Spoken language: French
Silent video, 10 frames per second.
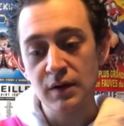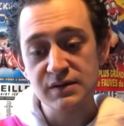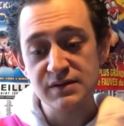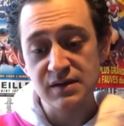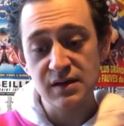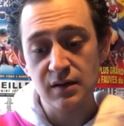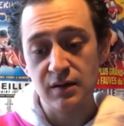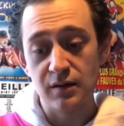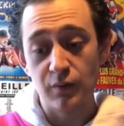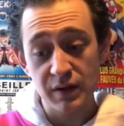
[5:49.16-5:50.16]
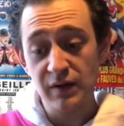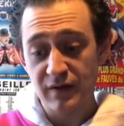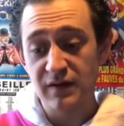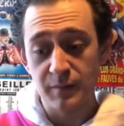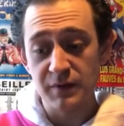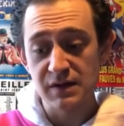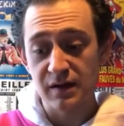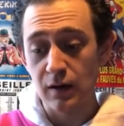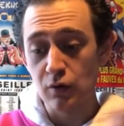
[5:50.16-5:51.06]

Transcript: C'est euh, oui, effectivement, c'est le cas.